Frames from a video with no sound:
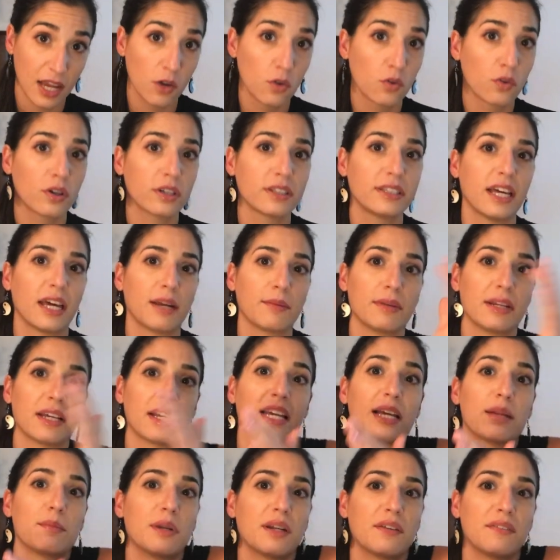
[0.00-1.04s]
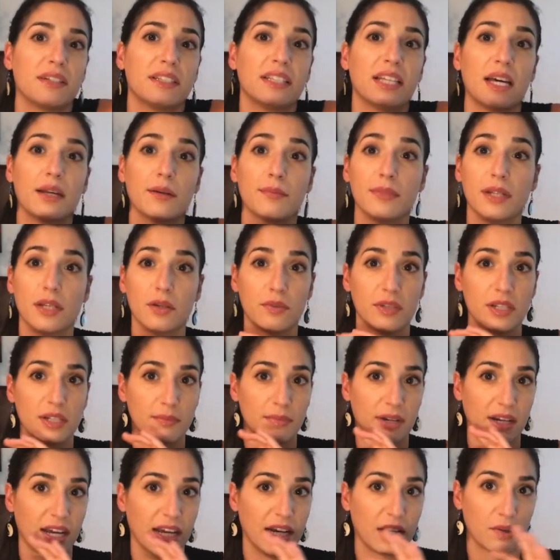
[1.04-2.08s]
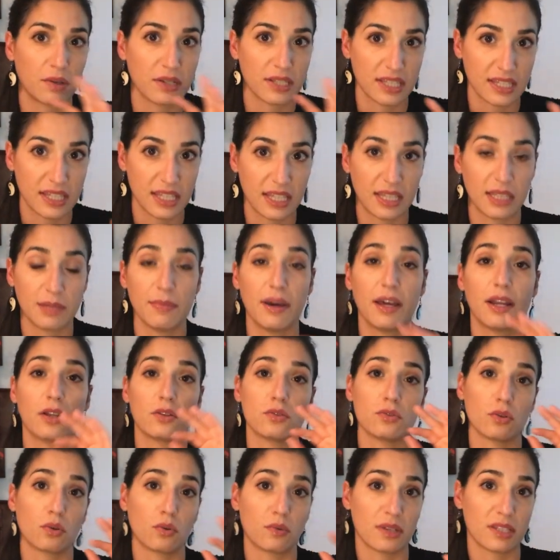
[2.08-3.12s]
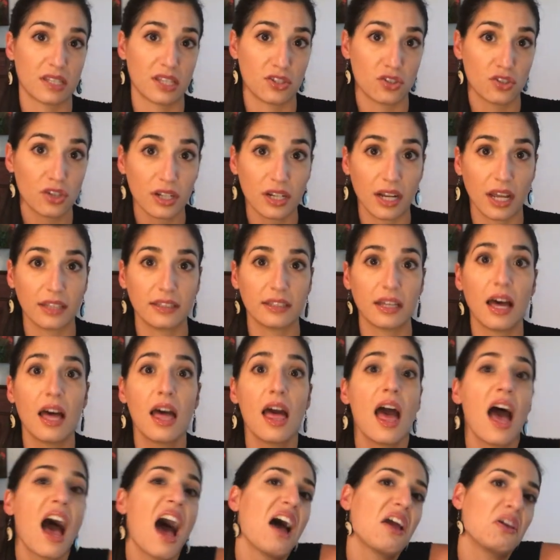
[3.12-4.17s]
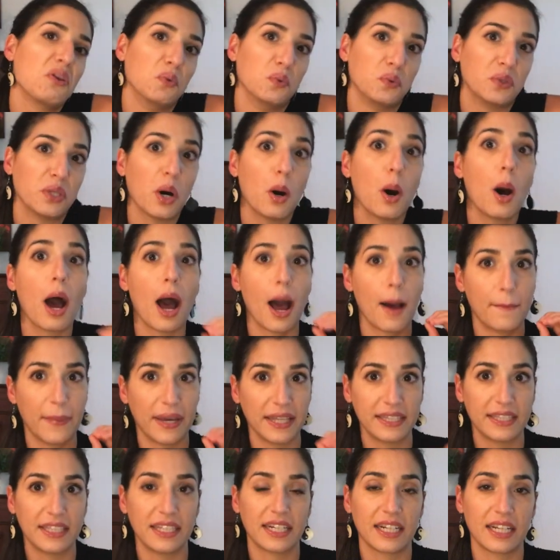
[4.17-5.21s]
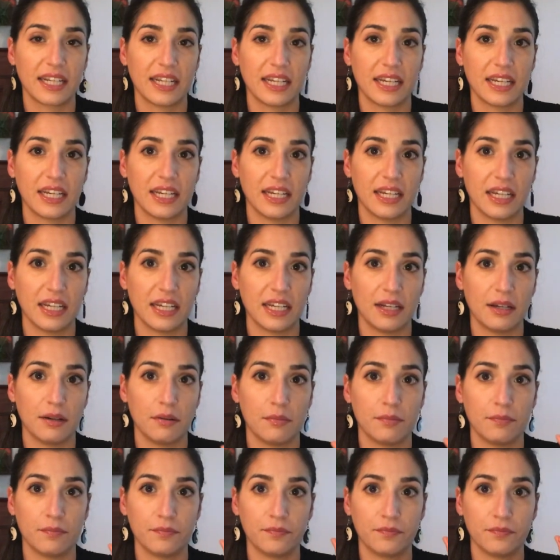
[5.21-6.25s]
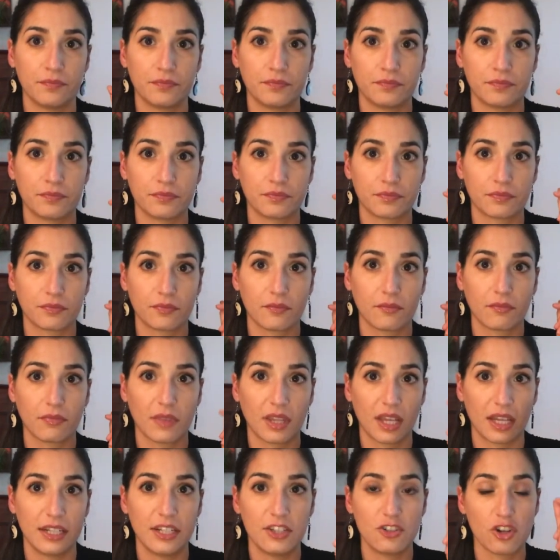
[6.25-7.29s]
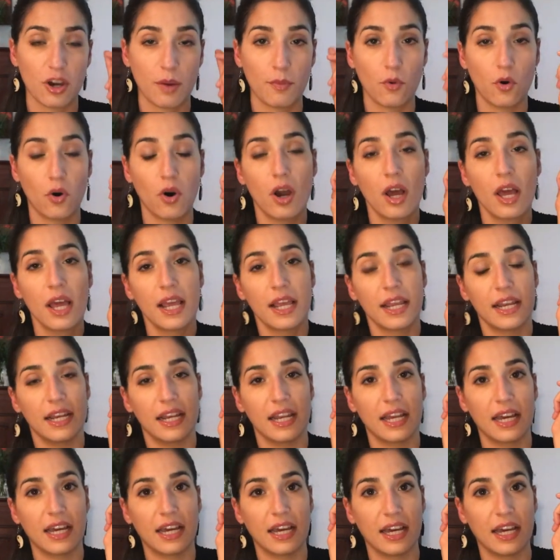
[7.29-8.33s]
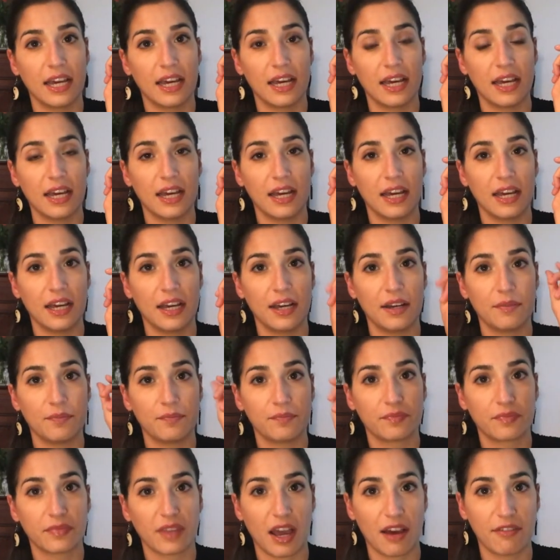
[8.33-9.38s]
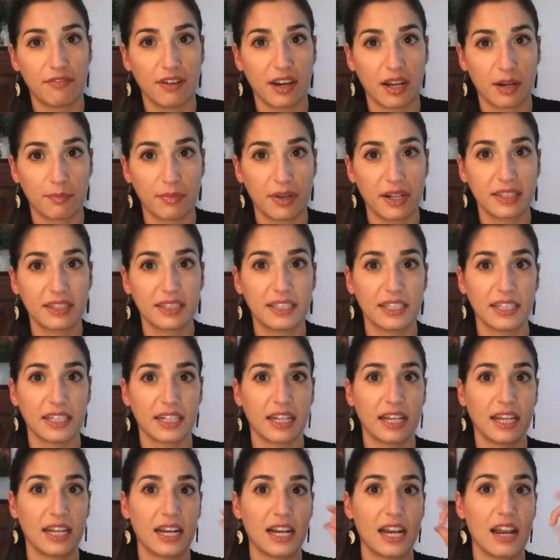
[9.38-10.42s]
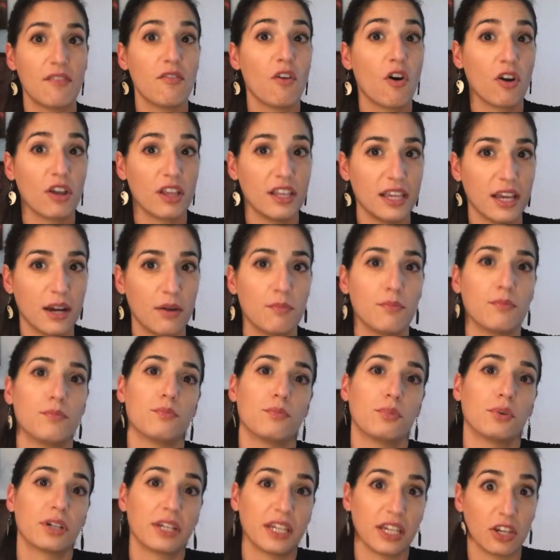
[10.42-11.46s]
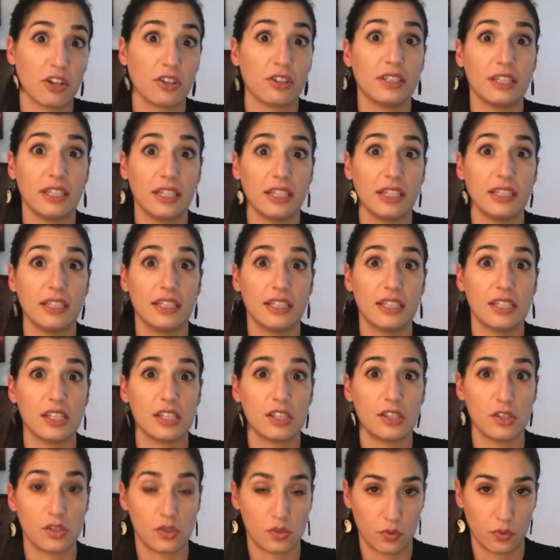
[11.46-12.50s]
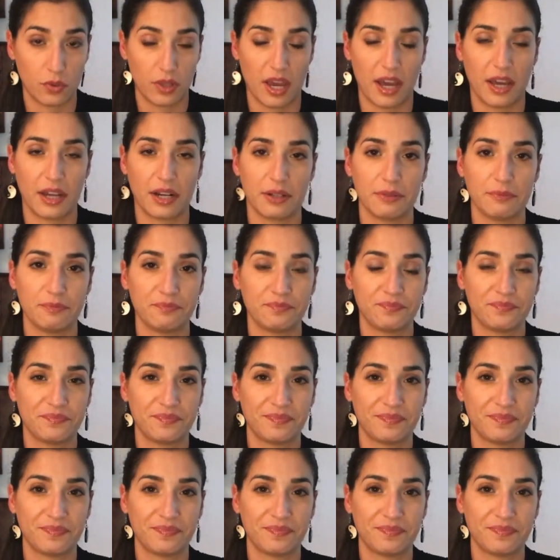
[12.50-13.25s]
a lungo termine che a breve termine, quindi magari questa settimana, solo questa giornata, aiuta a mettere... Ehm, diciamo, il, a far partire la voglia un pochino di, di, di studiare.